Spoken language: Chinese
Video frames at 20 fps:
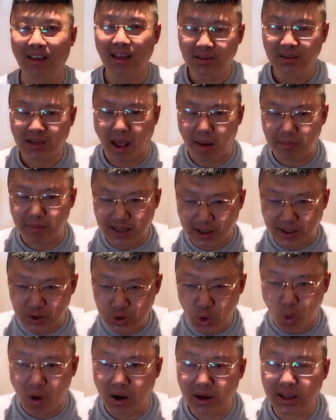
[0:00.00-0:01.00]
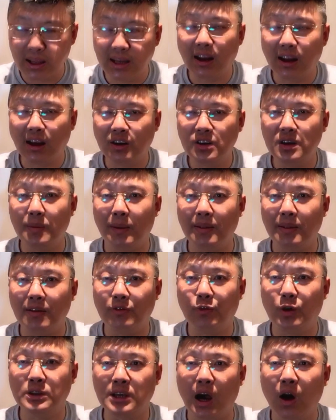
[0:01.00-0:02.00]
他们才创立这个日本的
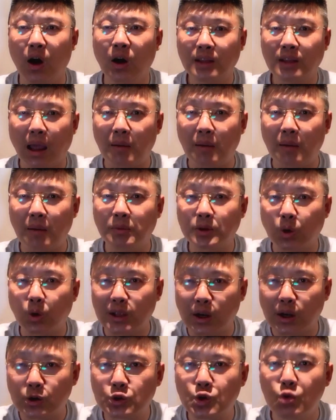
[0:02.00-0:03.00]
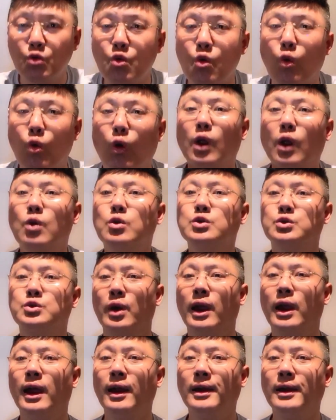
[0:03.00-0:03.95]
佛教，他们都是在中国留学，